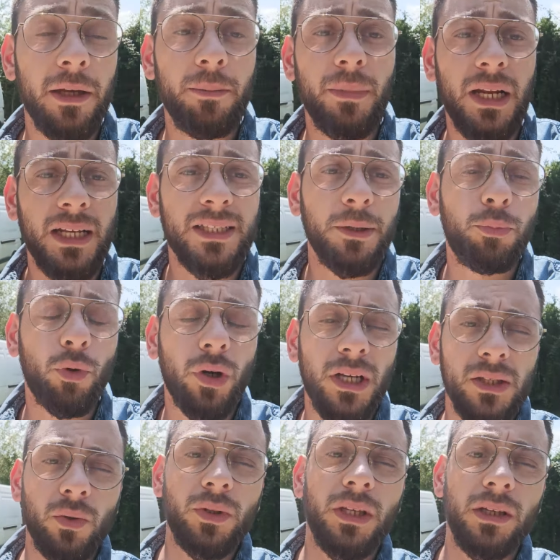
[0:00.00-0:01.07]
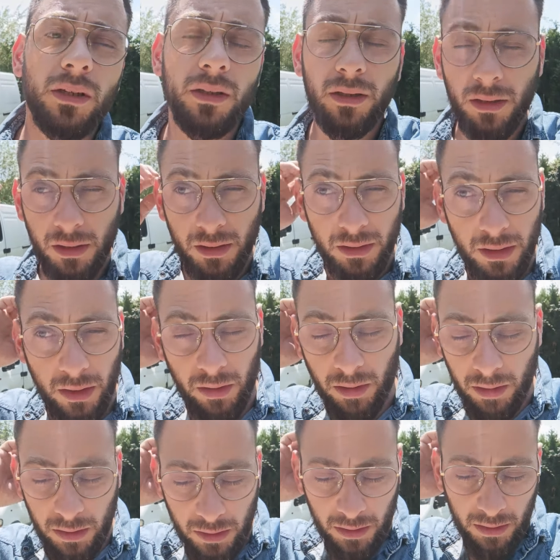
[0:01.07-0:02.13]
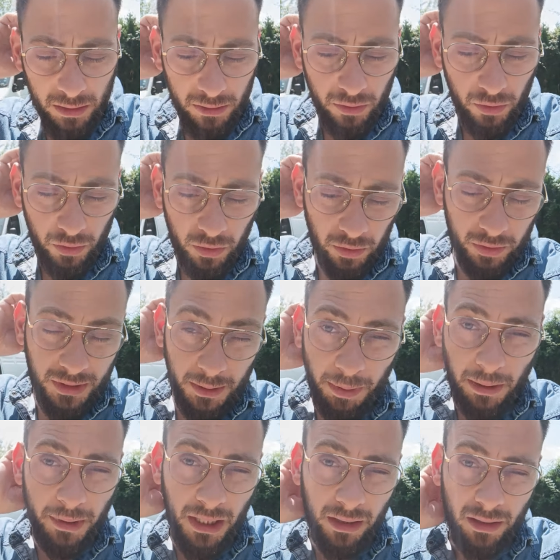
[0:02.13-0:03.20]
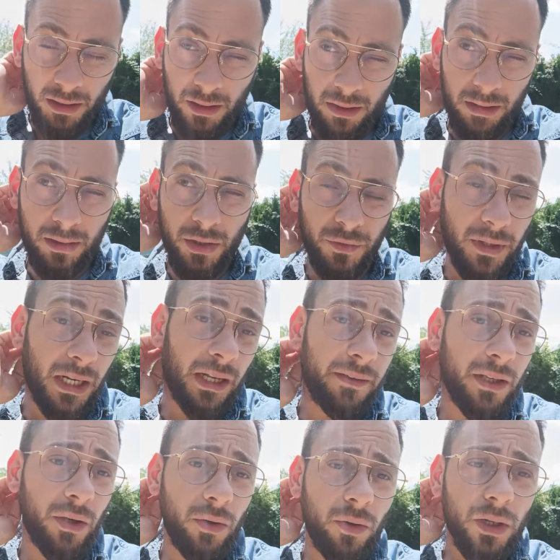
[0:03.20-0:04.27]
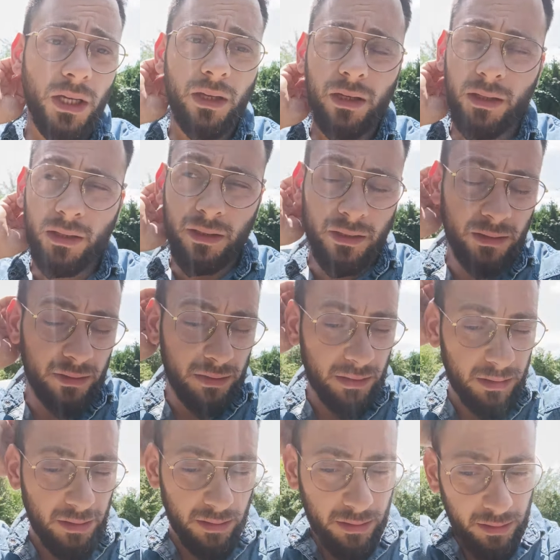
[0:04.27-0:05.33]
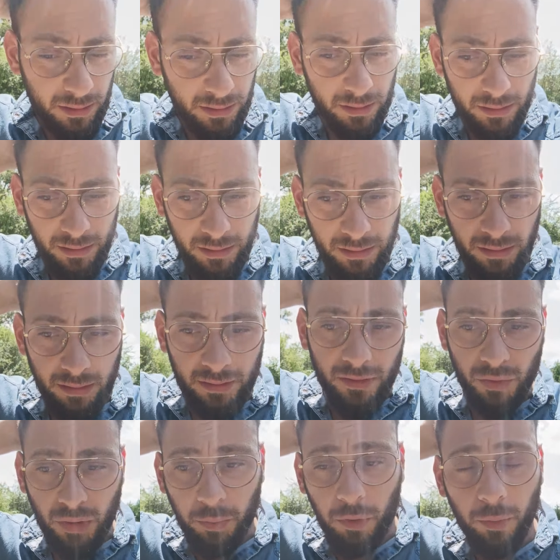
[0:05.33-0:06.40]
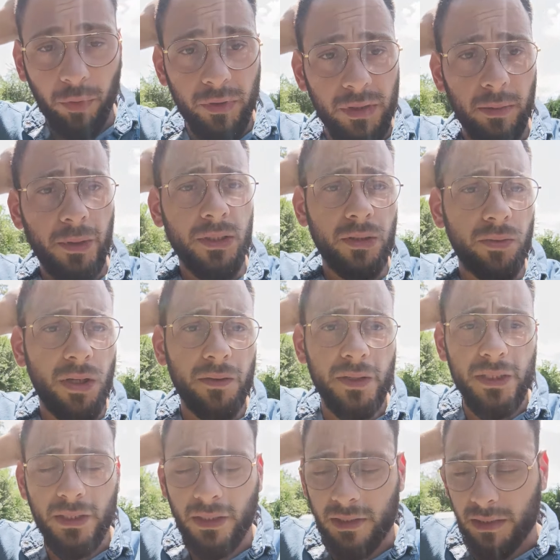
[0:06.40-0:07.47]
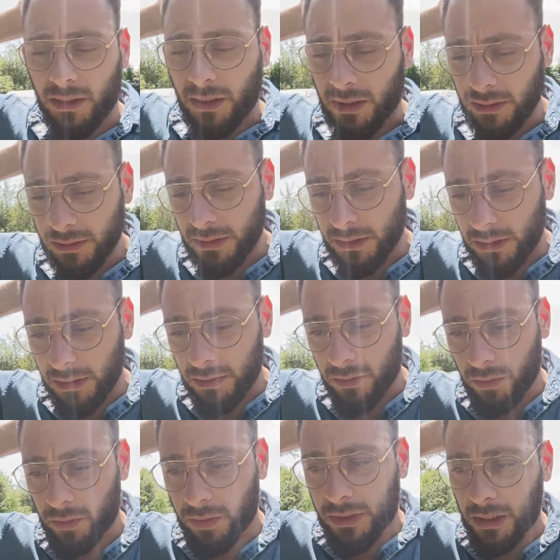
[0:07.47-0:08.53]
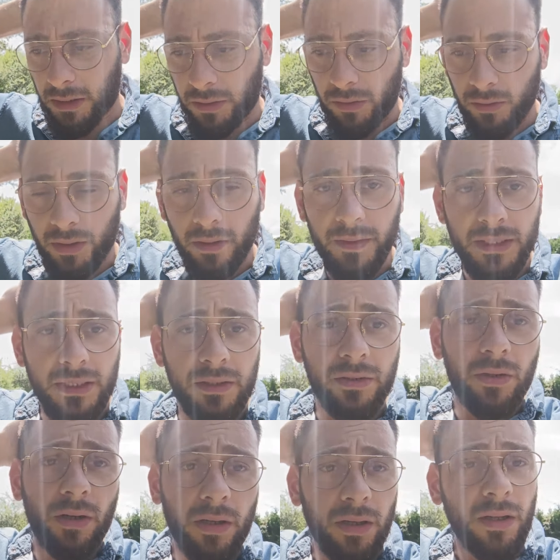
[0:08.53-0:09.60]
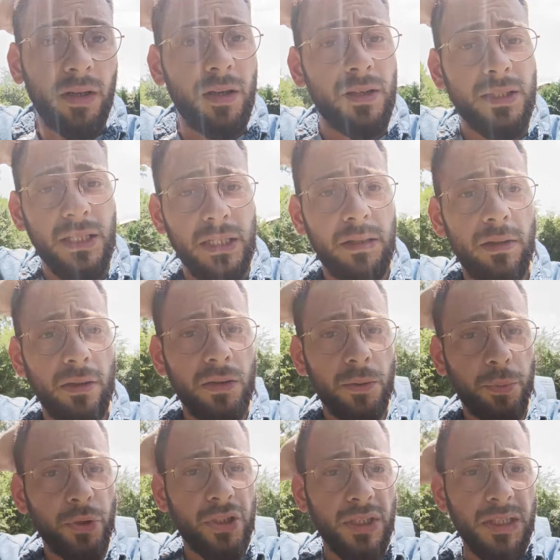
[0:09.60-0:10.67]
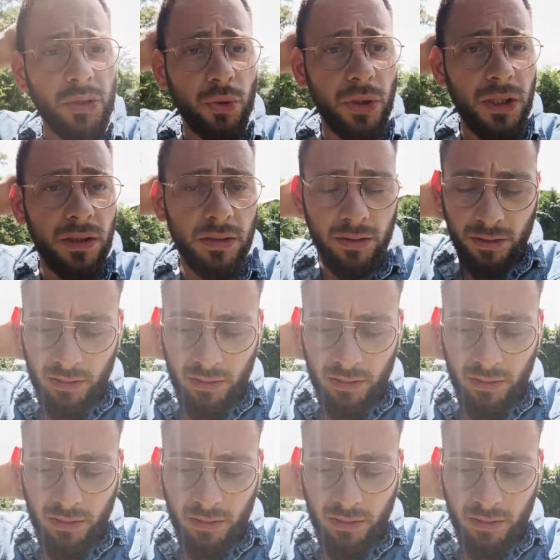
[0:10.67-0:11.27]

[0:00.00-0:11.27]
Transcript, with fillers: mais là c'est pour réseauter, d'accord Donc euh, c'est pas mal, et je vais aller avec un collègue, euh, je lui ai proposé, il m'a dit ouais vas-y, etc. Donc c'est rencontre investisseur, c'est euh, petit déjeuner